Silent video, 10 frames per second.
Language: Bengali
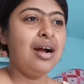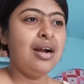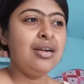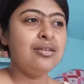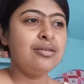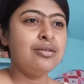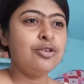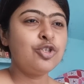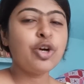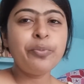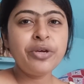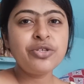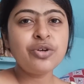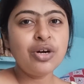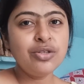আর সব
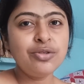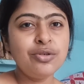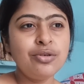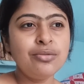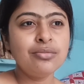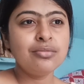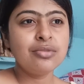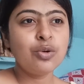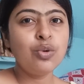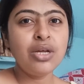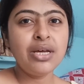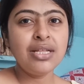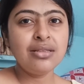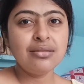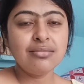কিছু হয়তো খুলে
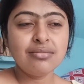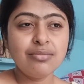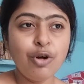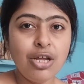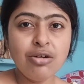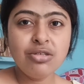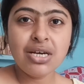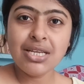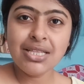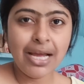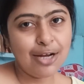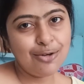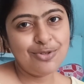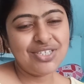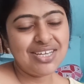বলাও যায় না
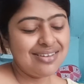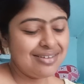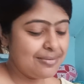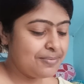দেখানোও যায় না